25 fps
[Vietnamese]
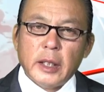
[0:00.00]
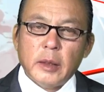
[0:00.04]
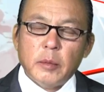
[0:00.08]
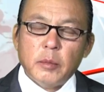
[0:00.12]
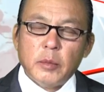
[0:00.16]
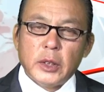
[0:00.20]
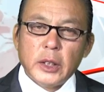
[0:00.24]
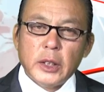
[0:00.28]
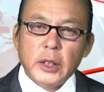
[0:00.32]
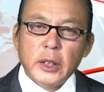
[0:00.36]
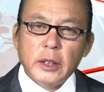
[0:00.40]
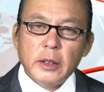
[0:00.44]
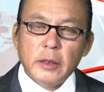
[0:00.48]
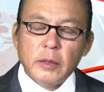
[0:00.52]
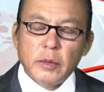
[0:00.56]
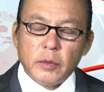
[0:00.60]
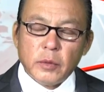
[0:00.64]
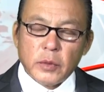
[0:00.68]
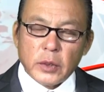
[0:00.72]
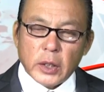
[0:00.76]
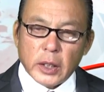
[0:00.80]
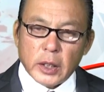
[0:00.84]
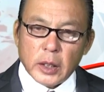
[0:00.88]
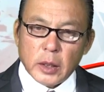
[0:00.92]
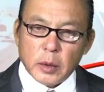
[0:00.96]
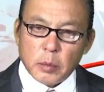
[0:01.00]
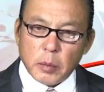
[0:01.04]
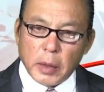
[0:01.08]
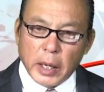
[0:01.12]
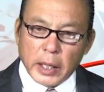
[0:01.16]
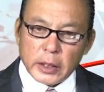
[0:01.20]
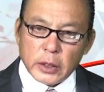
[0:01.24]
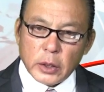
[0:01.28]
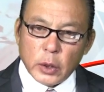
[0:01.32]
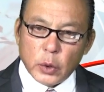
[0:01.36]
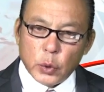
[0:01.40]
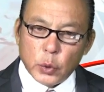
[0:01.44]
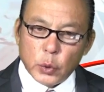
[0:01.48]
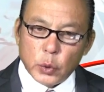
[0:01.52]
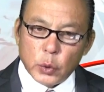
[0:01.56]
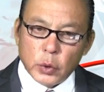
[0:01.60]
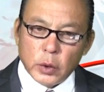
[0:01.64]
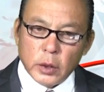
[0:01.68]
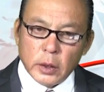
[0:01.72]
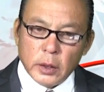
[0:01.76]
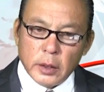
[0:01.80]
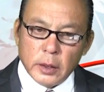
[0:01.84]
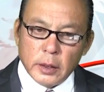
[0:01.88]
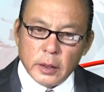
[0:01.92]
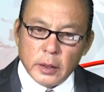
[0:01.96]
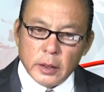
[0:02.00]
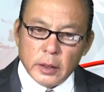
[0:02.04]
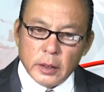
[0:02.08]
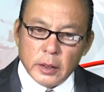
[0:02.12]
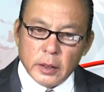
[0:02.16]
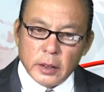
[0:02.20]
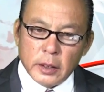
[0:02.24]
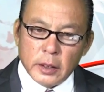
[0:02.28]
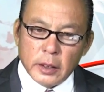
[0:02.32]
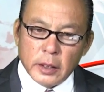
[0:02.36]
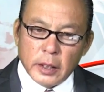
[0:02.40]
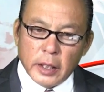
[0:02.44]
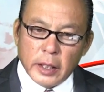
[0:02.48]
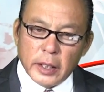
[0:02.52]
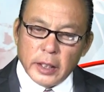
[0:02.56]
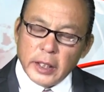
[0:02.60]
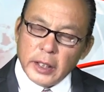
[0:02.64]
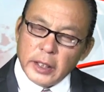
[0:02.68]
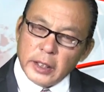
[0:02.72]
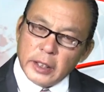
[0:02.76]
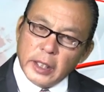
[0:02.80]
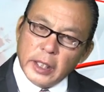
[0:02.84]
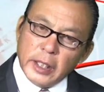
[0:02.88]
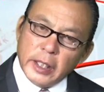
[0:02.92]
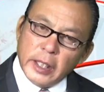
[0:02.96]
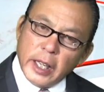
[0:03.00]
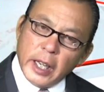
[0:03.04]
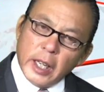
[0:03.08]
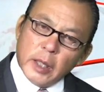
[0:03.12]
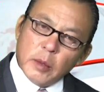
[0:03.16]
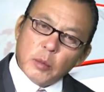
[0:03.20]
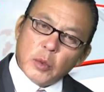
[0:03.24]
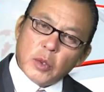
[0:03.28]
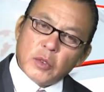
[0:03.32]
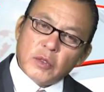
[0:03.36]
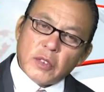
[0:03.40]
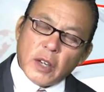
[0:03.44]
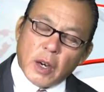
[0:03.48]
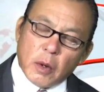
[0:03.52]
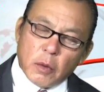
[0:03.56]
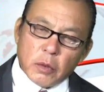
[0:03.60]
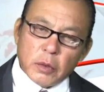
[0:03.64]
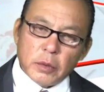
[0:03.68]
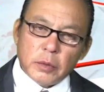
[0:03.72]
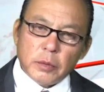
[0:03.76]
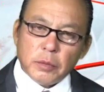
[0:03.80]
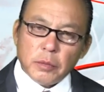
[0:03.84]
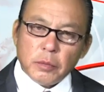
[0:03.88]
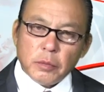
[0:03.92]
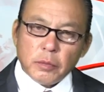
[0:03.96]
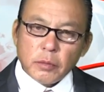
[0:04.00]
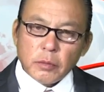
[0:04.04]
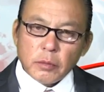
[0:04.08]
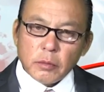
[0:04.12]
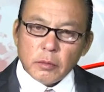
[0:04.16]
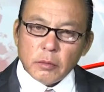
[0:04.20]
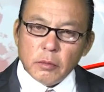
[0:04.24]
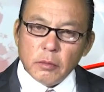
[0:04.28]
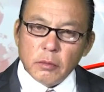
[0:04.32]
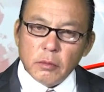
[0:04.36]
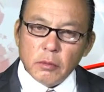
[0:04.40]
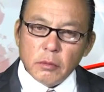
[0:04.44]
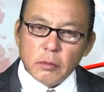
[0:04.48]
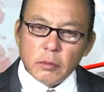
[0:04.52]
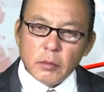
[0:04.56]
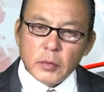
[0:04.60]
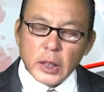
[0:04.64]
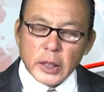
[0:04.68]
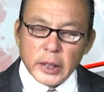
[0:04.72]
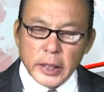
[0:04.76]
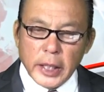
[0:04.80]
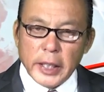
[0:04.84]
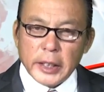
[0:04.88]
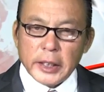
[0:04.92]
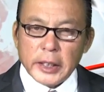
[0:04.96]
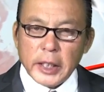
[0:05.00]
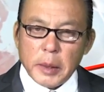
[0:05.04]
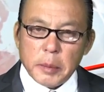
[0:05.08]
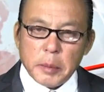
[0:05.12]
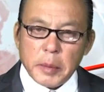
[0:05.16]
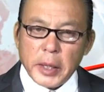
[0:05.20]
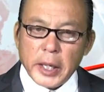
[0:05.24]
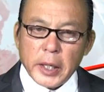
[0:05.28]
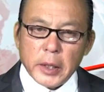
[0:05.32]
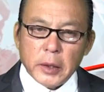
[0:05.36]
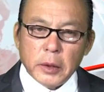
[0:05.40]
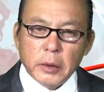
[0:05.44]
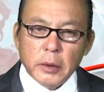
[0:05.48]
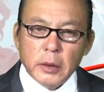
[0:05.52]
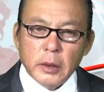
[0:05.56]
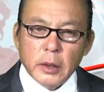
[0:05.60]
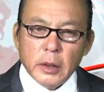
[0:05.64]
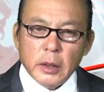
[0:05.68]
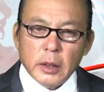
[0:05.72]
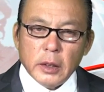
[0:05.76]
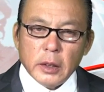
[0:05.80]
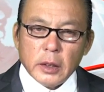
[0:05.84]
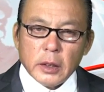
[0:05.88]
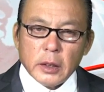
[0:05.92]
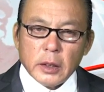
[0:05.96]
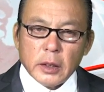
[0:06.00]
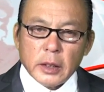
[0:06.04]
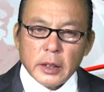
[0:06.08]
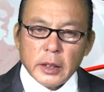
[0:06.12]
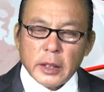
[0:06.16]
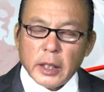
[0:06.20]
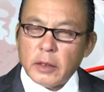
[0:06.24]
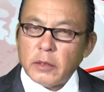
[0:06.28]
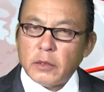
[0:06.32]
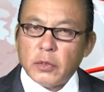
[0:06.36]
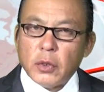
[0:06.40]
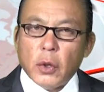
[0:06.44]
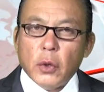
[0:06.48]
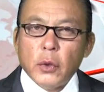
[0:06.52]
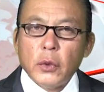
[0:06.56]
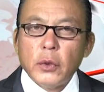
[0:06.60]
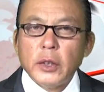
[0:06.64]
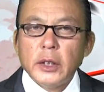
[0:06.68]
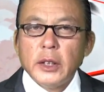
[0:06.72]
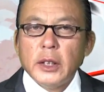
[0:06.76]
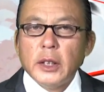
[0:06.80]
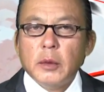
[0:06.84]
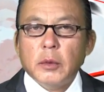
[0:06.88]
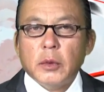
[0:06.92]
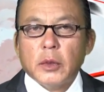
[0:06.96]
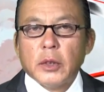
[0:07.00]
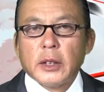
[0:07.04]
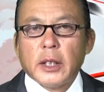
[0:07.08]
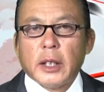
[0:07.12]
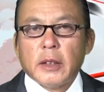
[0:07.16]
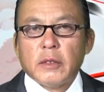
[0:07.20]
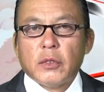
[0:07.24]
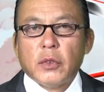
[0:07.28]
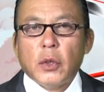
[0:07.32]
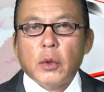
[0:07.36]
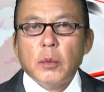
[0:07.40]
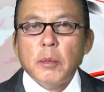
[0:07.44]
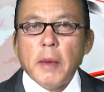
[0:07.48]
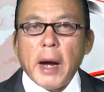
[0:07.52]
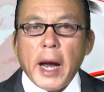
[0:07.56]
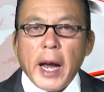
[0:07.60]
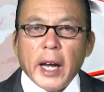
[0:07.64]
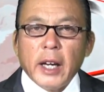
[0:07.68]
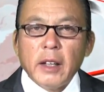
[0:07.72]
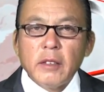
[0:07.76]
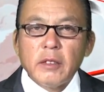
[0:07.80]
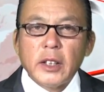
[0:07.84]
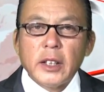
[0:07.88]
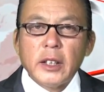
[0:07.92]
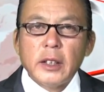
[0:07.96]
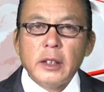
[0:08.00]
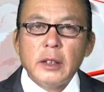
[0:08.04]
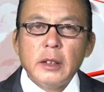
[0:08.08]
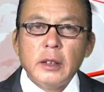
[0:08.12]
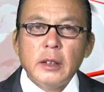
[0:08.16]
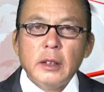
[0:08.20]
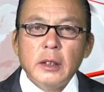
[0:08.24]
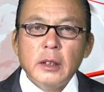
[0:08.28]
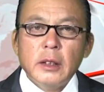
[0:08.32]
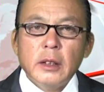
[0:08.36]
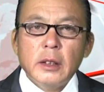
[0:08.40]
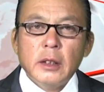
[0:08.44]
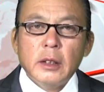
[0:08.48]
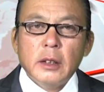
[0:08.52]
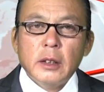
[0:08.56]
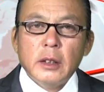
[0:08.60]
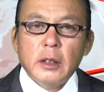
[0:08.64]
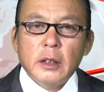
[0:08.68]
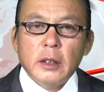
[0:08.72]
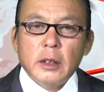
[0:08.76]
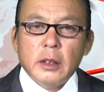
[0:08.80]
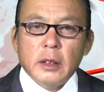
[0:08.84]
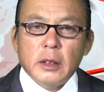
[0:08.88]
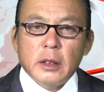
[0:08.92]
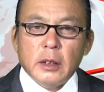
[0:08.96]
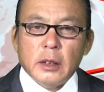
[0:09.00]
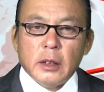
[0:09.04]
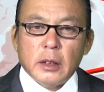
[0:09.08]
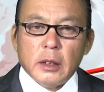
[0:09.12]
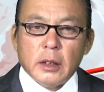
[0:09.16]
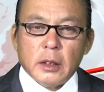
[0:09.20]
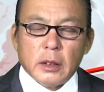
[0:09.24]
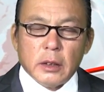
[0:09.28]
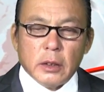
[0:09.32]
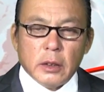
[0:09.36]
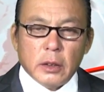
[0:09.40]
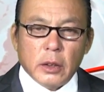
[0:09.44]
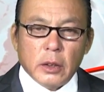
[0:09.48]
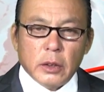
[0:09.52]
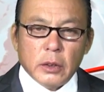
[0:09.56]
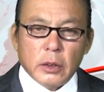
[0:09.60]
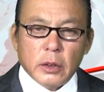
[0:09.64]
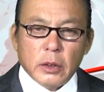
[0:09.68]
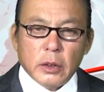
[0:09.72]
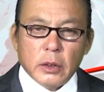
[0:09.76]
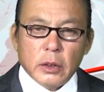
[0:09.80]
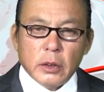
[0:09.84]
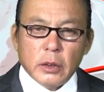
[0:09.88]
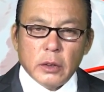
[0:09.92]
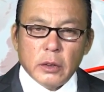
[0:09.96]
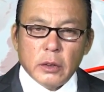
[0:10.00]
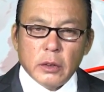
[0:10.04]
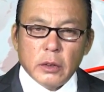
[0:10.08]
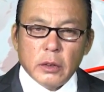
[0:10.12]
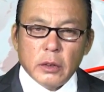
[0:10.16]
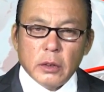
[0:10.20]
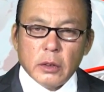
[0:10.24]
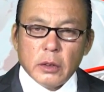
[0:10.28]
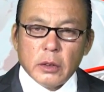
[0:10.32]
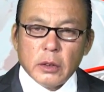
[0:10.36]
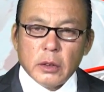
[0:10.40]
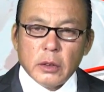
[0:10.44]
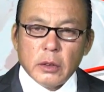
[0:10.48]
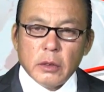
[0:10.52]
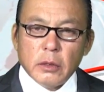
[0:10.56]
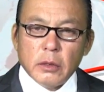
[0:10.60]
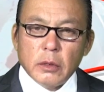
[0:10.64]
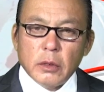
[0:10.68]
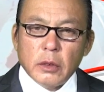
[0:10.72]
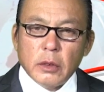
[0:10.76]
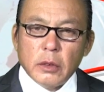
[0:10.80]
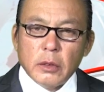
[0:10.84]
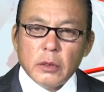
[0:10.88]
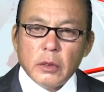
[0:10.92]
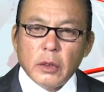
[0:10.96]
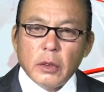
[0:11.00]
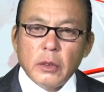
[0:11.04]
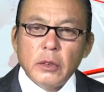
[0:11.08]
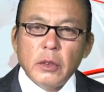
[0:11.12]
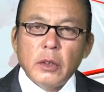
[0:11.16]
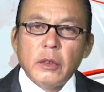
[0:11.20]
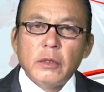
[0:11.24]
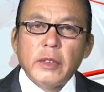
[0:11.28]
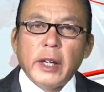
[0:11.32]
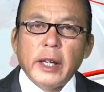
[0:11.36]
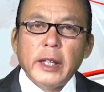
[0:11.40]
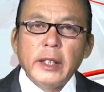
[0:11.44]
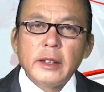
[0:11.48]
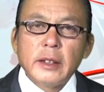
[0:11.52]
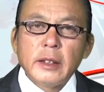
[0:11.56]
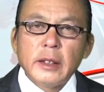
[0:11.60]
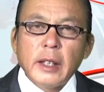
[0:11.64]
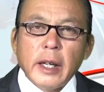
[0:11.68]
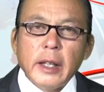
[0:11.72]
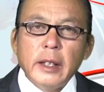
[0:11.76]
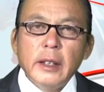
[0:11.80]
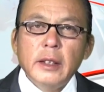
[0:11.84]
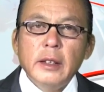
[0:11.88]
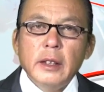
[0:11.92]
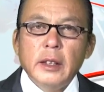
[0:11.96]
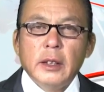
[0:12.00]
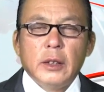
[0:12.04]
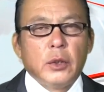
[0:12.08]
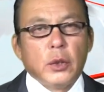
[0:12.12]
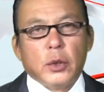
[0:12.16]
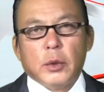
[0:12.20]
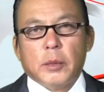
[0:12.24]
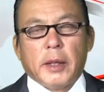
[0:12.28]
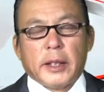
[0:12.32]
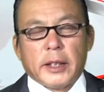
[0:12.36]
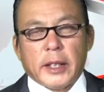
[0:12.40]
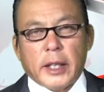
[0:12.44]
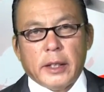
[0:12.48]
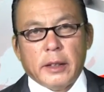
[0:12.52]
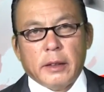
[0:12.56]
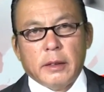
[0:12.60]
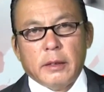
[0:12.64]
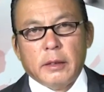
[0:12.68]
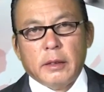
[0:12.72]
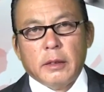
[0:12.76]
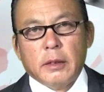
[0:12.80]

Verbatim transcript: nghiệm trước cho nên mặc dù anh đi đi hết một vòng để tìm hiểu cái thành phố nó như một cái thành phố ma vậy nó nó nó nó nó, nó, nó vắng tanh như chùa Bà Tanh